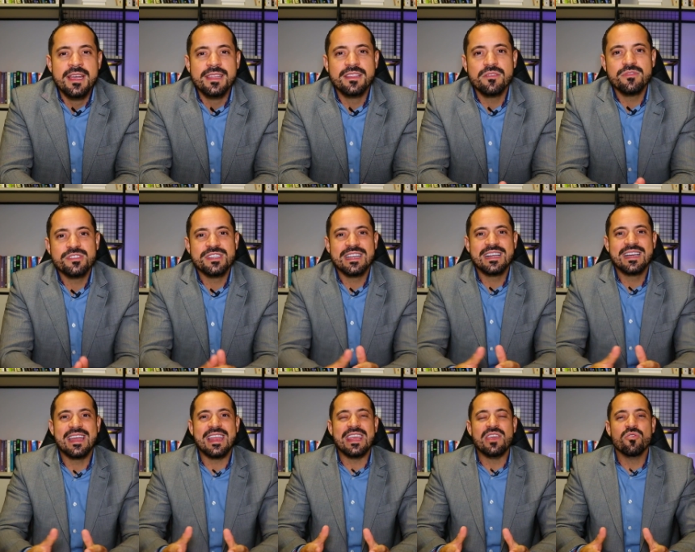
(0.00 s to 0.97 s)
Então você
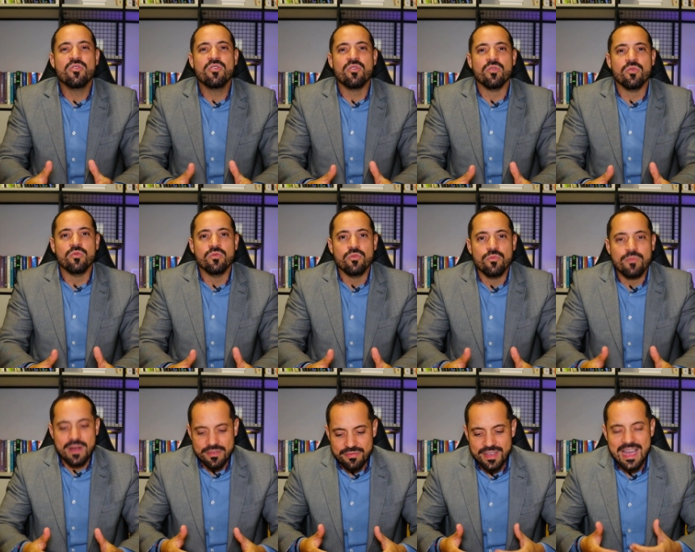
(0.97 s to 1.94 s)
criou
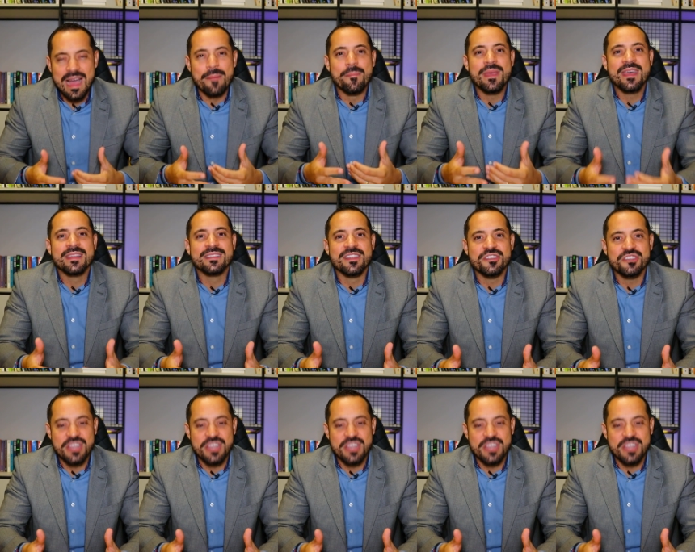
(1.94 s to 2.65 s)
uma ferramenta